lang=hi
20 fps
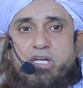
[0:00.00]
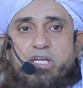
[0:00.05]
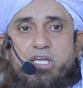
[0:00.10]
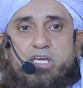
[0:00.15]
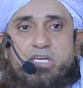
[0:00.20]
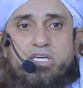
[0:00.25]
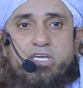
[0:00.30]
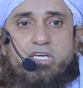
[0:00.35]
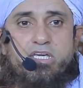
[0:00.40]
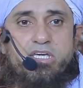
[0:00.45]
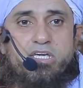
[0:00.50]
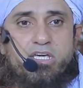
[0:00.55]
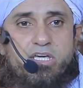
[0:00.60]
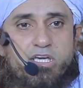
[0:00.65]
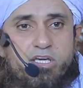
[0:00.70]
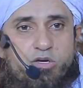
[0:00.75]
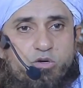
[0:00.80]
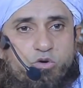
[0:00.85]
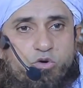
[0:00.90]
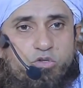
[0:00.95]
बनने की
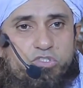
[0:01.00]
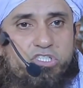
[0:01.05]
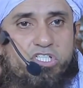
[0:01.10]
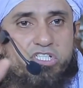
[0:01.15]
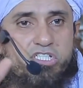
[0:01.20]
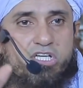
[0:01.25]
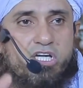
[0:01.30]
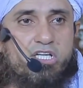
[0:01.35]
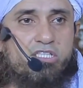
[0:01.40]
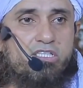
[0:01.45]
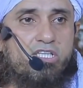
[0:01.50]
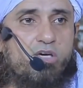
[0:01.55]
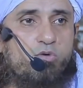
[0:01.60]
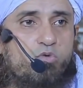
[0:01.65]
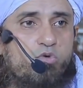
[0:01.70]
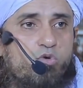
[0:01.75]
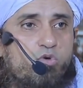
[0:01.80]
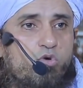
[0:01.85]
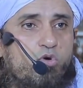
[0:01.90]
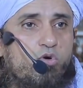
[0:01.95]
कोशिश करते
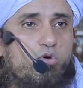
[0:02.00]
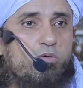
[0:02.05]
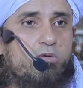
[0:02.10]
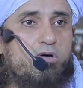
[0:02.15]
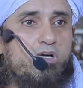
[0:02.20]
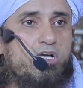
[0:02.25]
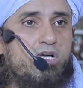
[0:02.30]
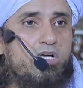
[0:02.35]
हैं उनको